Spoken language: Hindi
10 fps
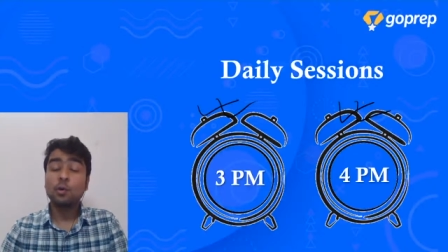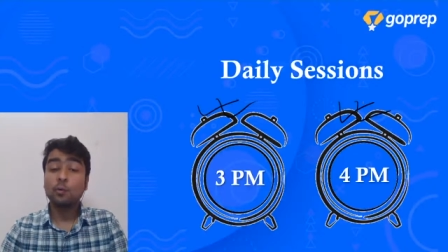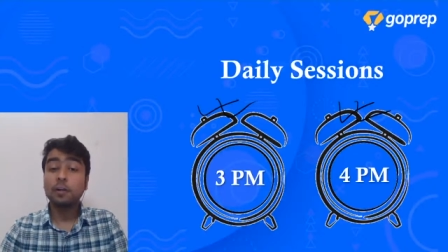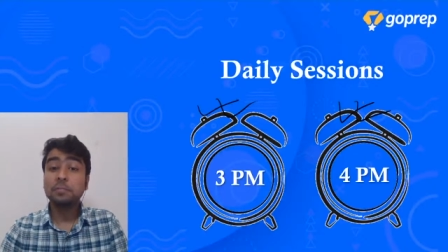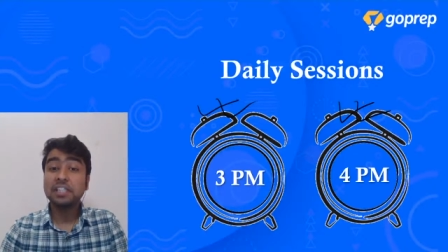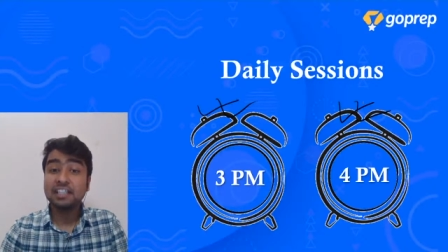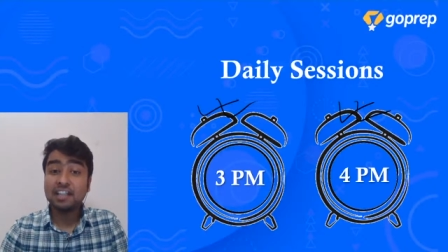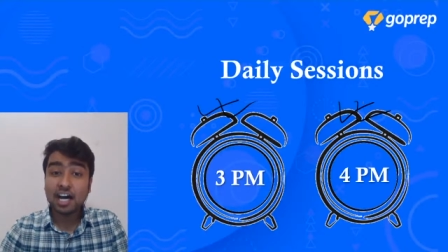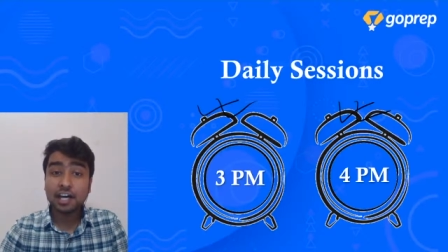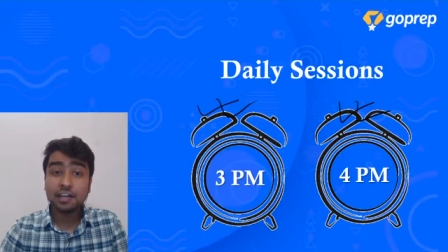विल बी
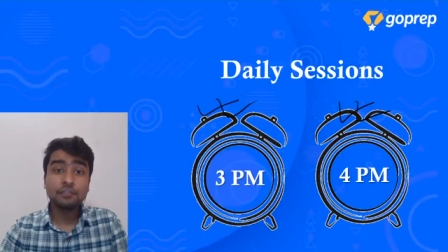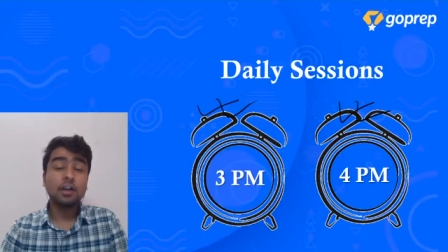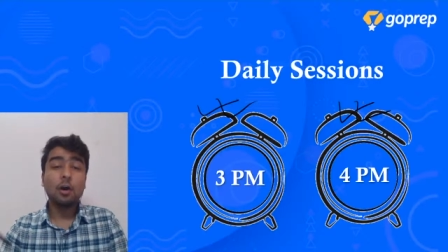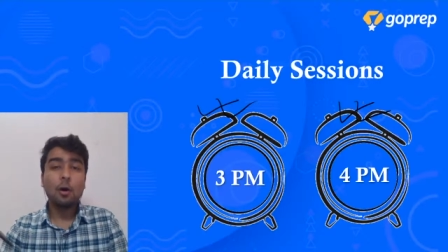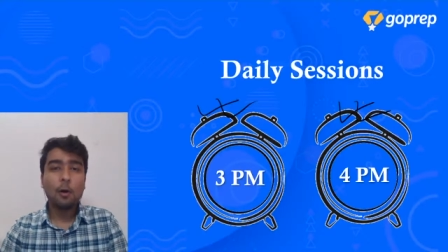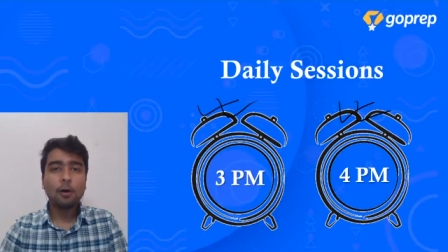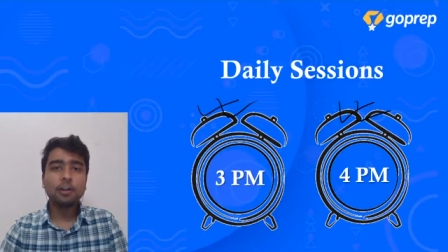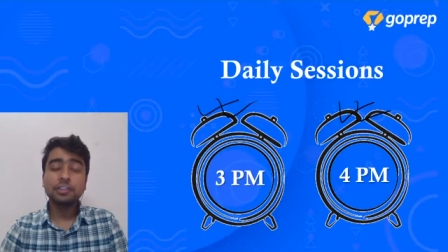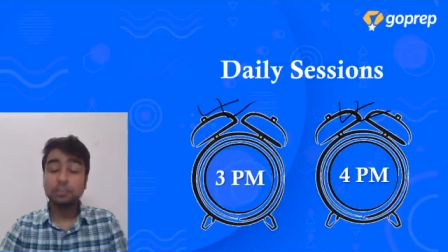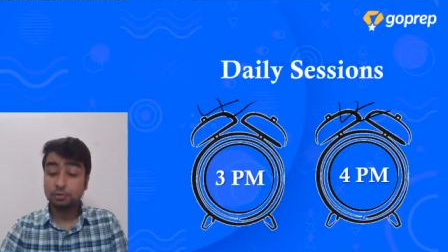लाइव
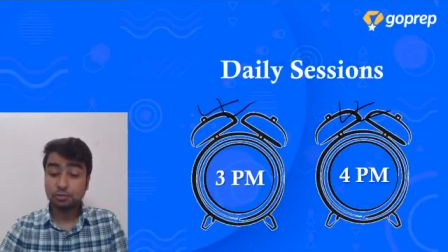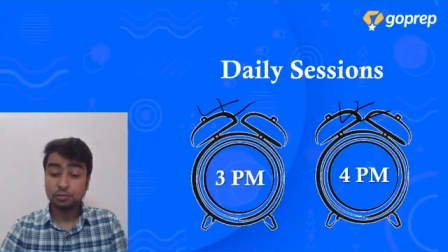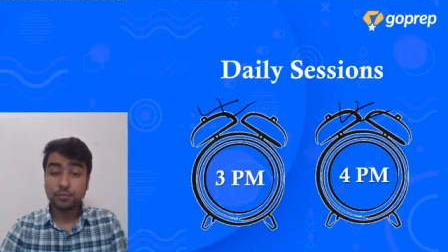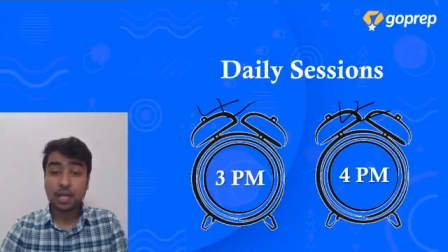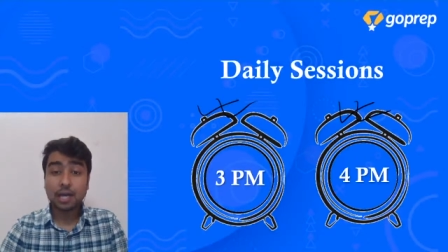ऑन यूट्यूब